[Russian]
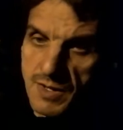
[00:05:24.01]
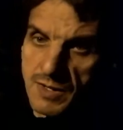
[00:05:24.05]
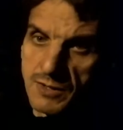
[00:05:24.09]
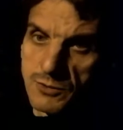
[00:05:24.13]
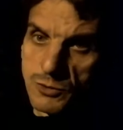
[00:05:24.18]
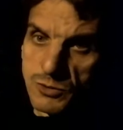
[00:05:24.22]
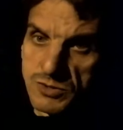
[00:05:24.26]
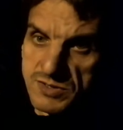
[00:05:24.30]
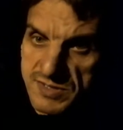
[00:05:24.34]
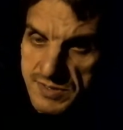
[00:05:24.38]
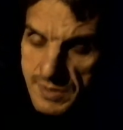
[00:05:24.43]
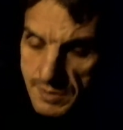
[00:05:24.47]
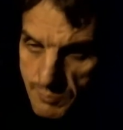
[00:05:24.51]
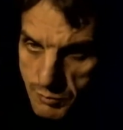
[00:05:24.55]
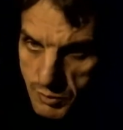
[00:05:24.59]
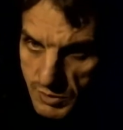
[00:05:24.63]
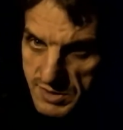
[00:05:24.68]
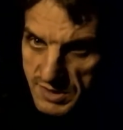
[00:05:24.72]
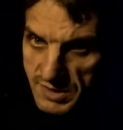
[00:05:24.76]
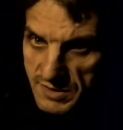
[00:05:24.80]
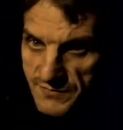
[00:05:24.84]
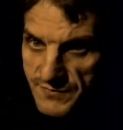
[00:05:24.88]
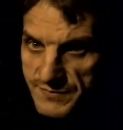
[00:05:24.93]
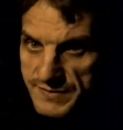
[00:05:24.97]
то есть
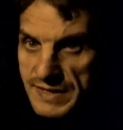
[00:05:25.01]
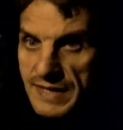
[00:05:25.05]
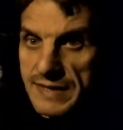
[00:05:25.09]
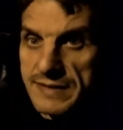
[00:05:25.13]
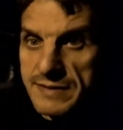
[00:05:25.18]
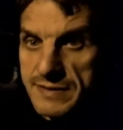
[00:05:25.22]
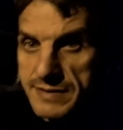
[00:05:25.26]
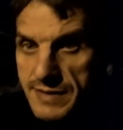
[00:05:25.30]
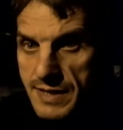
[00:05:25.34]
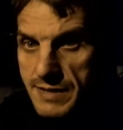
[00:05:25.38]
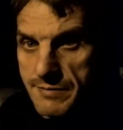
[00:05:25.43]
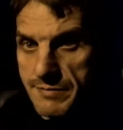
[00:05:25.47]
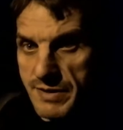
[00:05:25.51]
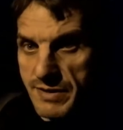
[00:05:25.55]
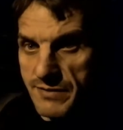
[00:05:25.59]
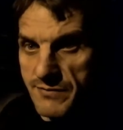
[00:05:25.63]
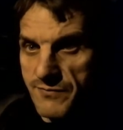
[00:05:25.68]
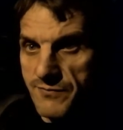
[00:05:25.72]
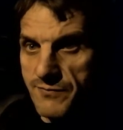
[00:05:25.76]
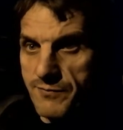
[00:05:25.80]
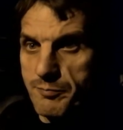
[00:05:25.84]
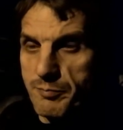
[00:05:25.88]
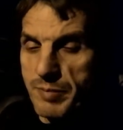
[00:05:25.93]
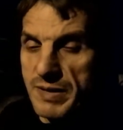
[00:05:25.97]
работает в тандеме,
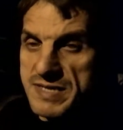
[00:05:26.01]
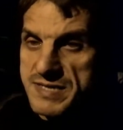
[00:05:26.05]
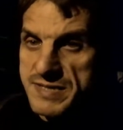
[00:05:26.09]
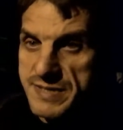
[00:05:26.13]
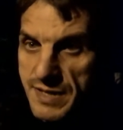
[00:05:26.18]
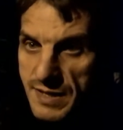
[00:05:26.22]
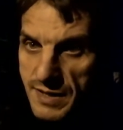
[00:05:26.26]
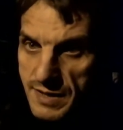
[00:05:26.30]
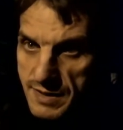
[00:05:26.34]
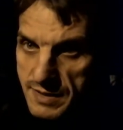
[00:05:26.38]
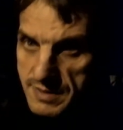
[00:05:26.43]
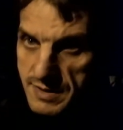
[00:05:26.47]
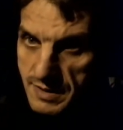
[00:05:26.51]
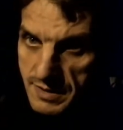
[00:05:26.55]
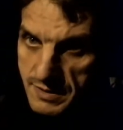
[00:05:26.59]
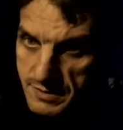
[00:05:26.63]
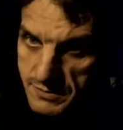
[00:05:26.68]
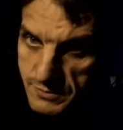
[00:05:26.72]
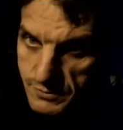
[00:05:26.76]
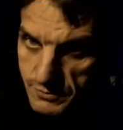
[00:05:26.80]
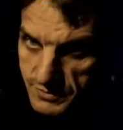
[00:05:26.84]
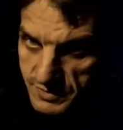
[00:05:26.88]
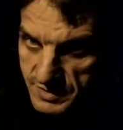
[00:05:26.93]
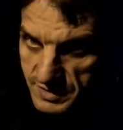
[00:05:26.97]
в поддельниках,
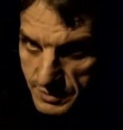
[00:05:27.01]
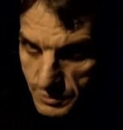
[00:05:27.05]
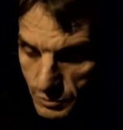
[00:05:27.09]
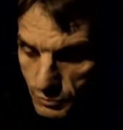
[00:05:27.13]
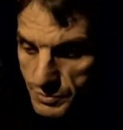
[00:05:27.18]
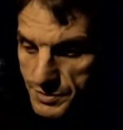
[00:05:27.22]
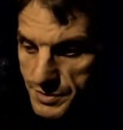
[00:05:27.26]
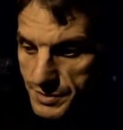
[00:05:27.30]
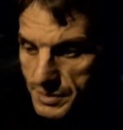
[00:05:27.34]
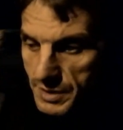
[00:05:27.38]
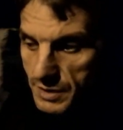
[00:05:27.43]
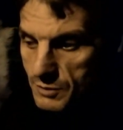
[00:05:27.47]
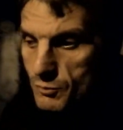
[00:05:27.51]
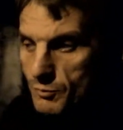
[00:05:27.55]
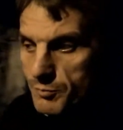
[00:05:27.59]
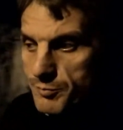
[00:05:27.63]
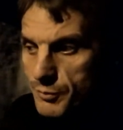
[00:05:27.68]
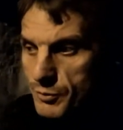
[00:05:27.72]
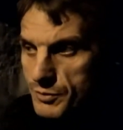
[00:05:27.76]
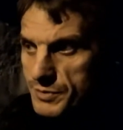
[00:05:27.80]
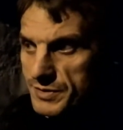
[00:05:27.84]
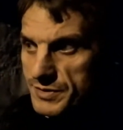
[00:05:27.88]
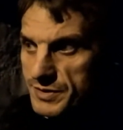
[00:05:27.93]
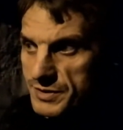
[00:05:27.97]
в сотрудниках у
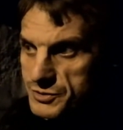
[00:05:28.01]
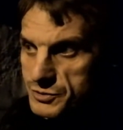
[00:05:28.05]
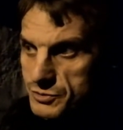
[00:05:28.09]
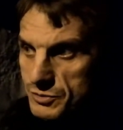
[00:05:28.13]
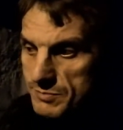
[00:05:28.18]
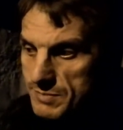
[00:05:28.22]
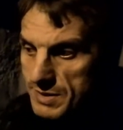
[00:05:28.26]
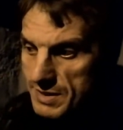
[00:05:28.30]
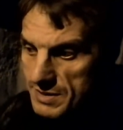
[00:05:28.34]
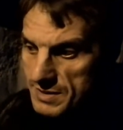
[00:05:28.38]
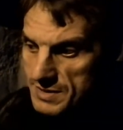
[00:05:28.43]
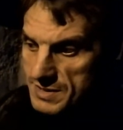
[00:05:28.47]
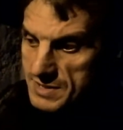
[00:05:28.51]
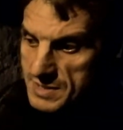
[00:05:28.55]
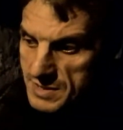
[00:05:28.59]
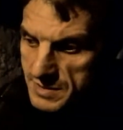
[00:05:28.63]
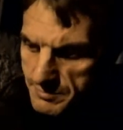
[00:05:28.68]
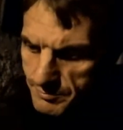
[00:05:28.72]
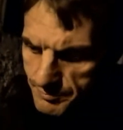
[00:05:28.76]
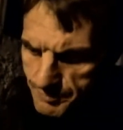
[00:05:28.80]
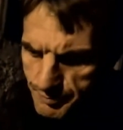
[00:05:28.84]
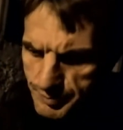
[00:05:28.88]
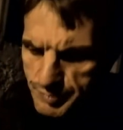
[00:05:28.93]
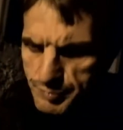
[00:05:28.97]
Путина, чтобы
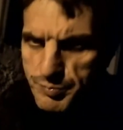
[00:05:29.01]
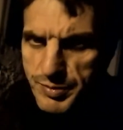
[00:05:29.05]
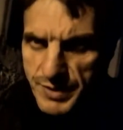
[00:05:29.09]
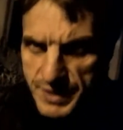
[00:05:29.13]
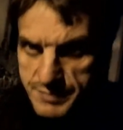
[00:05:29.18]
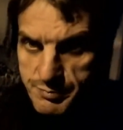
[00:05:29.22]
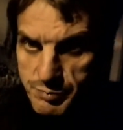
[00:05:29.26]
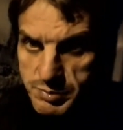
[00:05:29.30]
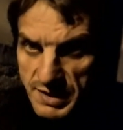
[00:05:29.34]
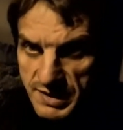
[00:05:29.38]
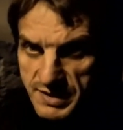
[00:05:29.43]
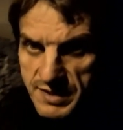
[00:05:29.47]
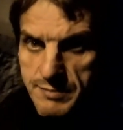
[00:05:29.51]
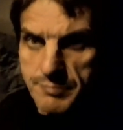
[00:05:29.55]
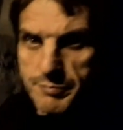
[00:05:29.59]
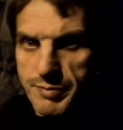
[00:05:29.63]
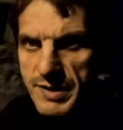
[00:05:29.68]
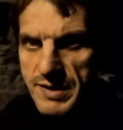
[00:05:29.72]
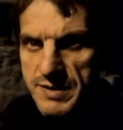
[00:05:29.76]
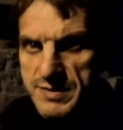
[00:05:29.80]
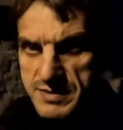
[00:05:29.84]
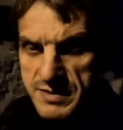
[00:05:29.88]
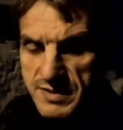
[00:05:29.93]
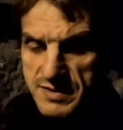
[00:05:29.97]
быть плохим
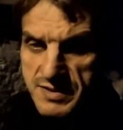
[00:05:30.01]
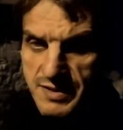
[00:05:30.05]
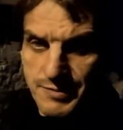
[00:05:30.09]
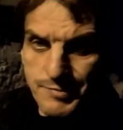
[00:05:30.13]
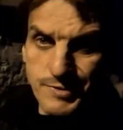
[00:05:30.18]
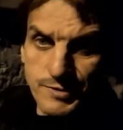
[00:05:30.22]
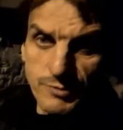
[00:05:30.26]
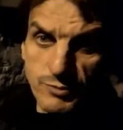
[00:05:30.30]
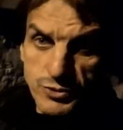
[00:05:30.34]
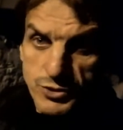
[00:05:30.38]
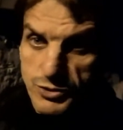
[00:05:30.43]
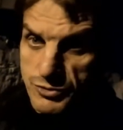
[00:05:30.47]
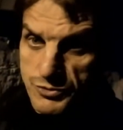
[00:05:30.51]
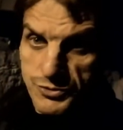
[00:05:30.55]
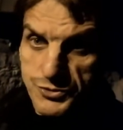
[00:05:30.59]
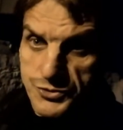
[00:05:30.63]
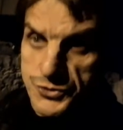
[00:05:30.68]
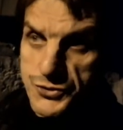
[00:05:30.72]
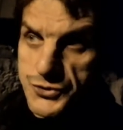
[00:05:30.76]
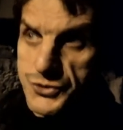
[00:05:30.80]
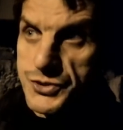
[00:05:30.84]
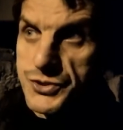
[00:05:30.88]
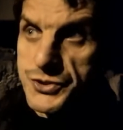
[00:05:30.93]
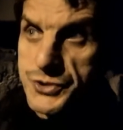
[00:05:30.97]
полицейским, потому что он же
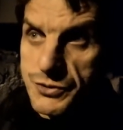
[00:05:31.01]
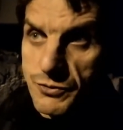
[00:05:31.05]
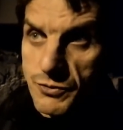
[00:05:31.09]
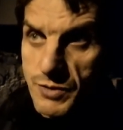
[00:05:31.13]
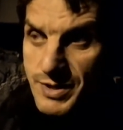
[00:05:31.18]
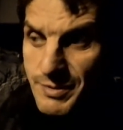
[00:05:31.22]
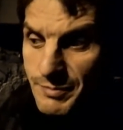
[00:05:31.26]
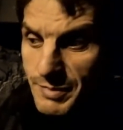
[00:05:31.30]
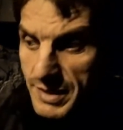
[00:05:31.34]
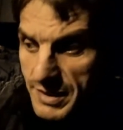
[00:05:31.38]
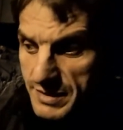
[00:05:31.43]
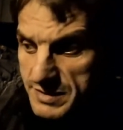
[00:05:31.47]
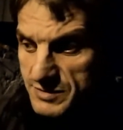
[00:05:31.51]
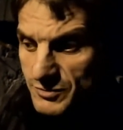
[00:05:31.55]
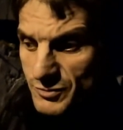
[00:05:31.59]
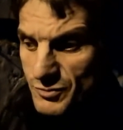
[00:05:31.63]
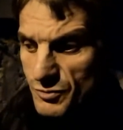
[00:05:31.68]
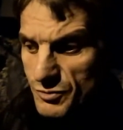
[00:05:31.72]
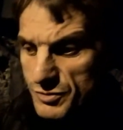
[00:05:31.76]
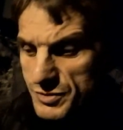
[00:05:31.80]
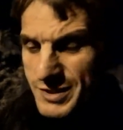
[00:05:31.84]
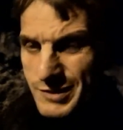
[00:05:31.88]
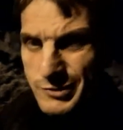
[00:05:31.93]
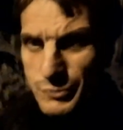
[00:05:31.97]
ничего не боится, у
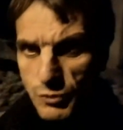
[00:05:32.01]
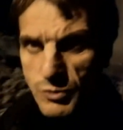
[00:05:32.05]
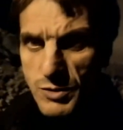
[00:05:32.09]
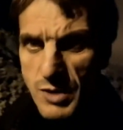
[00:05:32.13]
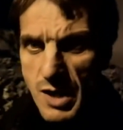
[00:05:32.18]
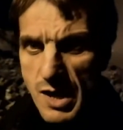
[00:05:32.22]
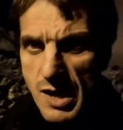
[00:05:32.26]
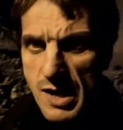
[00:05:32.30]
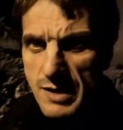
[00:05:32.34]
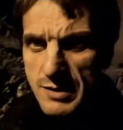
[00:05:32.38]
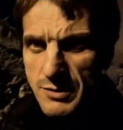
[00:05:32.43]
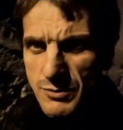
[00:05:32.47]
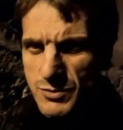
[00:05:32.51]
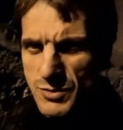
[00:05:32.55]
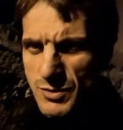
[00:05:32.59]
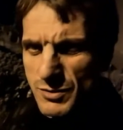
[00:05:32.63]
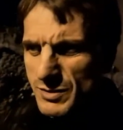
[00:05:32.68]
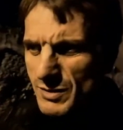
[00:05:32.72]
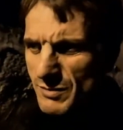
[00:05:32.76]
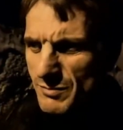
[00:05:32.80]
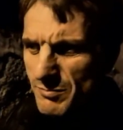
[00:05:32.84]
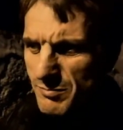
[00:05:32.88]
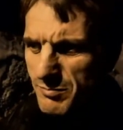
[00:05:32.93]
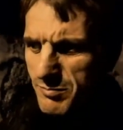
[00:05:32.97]
него тетухан, у него
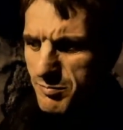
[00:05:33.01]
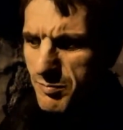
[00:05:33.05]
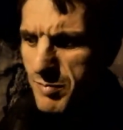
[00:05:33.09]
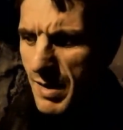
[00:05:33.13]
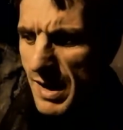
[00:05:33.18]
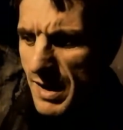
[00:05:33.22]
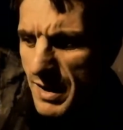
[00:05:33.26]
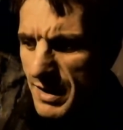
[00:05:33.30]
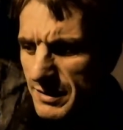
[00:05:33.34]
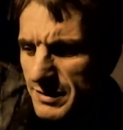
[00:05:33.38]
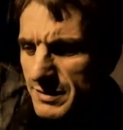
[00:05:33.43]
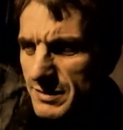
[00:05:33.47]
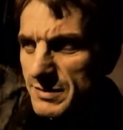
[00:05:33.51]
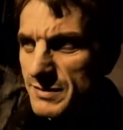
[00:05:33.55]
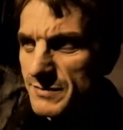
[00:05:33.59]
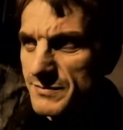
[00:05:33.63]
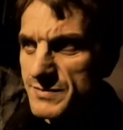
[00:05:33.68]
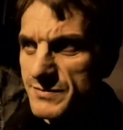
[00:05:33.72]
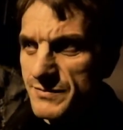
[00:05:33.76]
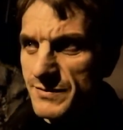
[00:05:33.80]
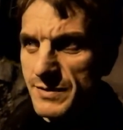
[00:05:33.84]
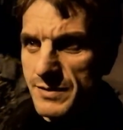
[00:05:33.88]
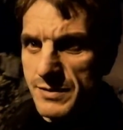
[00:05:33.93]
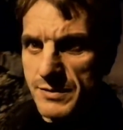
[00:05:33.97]
там банды там
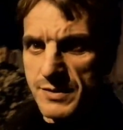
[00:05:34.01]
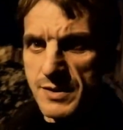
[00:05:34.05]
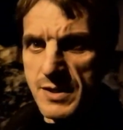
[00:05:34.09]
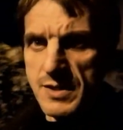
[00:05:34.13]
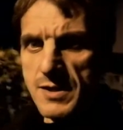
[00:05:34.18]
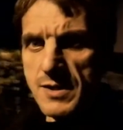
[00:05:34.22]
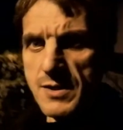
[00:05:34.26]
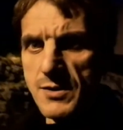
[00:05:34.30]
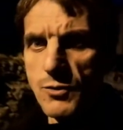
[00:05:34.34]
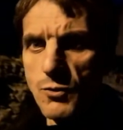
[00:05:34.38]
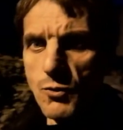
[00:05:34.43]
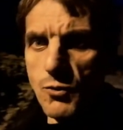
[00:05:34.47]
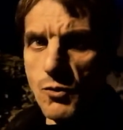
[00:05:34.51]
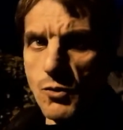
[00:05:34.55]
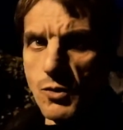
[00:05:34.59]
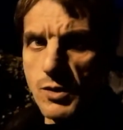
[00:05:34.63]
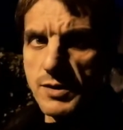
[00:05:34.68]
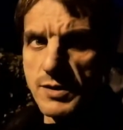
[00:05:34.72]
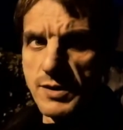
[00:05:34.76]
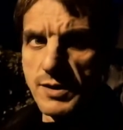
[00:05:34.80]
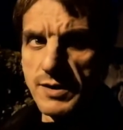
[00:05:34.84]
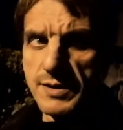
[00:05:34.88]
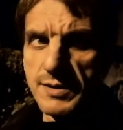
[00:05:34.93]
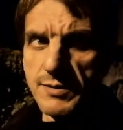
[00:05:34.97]
свои,
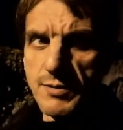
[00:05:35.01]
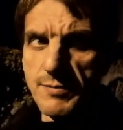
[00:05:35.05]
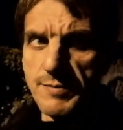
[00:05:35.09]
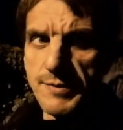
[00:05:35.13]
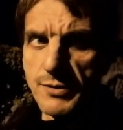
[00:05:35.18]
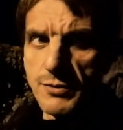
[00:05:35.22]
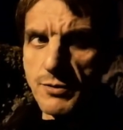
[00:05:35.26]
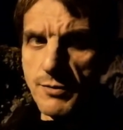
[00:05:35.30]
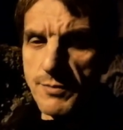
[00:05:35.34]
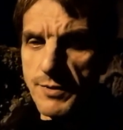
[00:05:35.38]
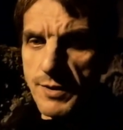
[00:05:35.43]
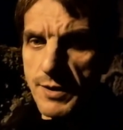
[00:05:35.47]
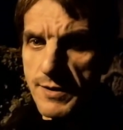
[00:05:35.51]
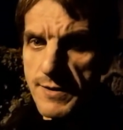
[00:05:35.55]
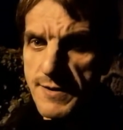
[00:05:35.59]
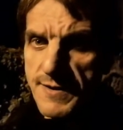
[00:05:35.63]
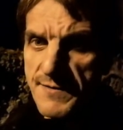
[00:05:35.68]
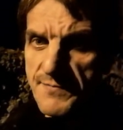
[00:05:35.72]
орды и тому подобное.